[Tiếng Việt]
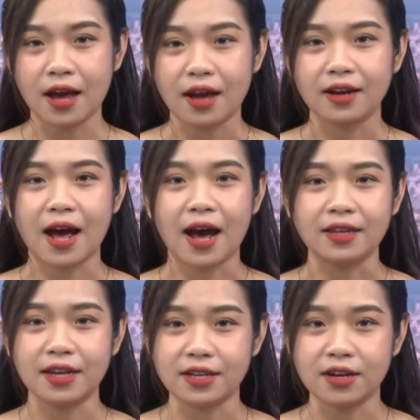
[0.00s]
đã
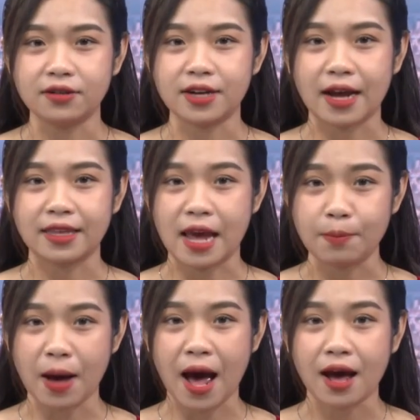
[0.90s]
vinh dự đạt giải
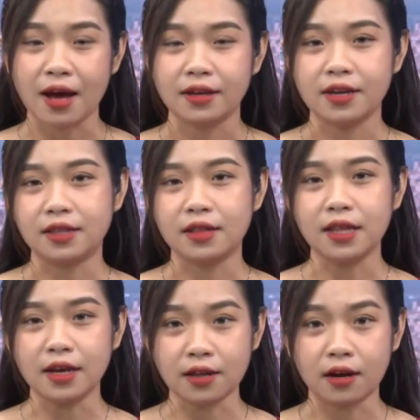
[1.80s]
3 với tính
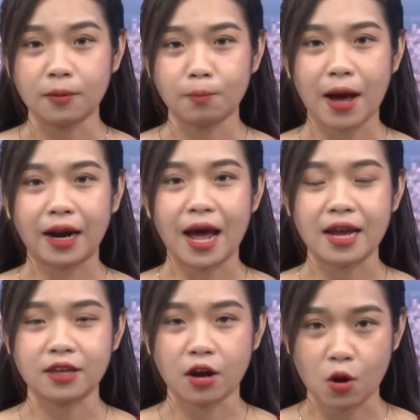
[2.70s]
thiết thực mang lại
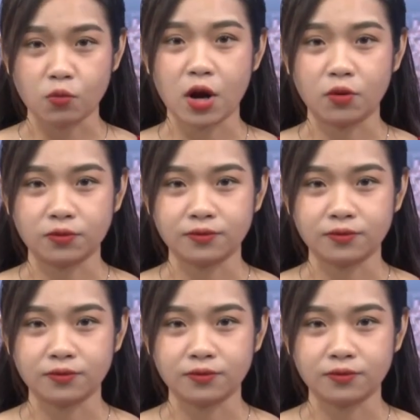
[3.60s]
cho cộng đồng.